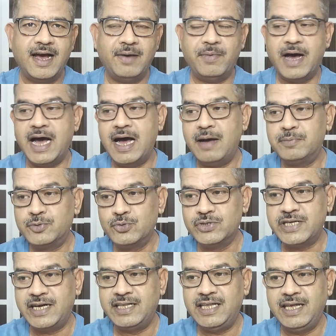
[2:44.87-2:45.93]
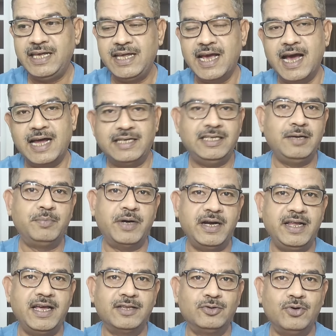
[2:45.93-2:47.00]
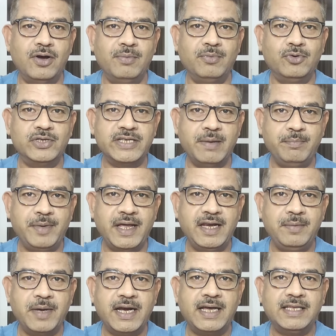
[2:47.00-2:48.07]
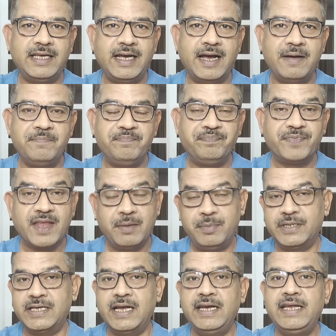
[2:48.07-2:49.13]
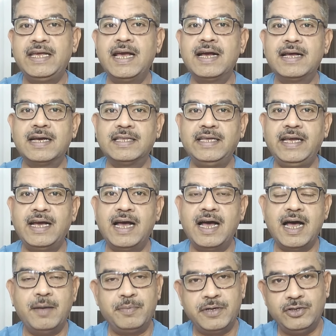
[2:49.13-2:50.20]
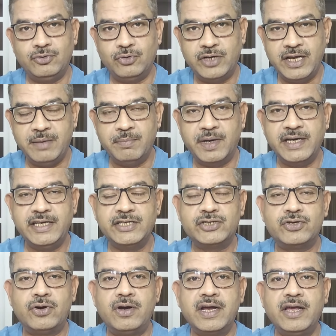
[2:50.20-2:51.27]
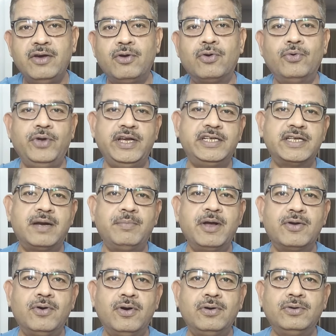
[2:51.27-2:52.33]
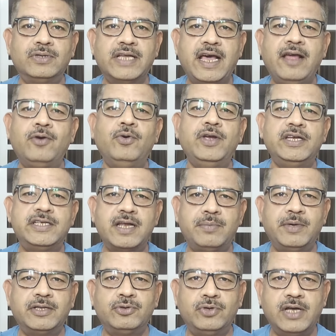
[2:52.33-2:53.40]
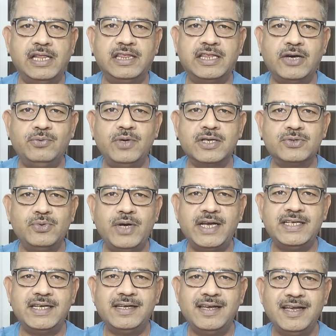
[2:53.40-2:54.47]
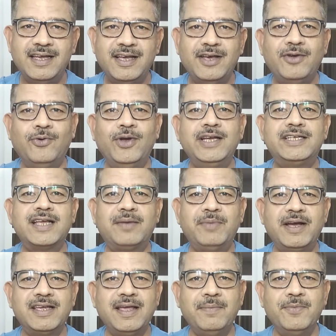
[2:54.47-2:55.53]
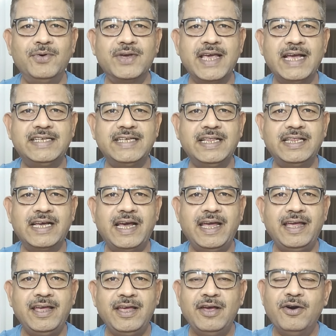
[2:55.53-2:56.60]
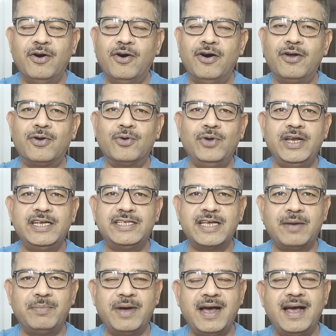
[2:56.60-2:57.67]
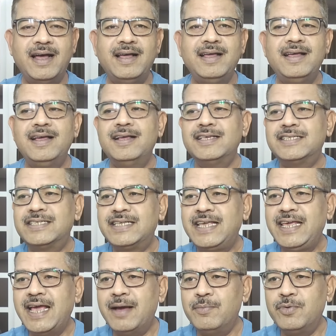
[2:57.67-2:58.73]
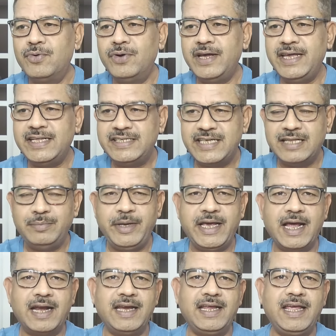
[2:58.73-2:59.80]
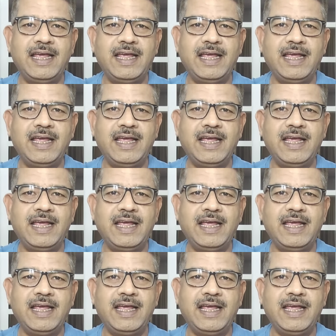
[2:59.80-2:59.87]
अब आप सोच रहे थे कि हार्दिक पांड्या तो हमको चैंपियन ही बना देगा पता नहीं क्या कर देगा आपकी तो टीम बड़ी स्ट्रांग है और रोहित शर्मा कौन होता है रोहित शर्मा तो ढलता हुआ सूरज है रोहित शर्मा की हमको क्या चिंता है और रोहित शर्मा की हमको इज्जत भी करने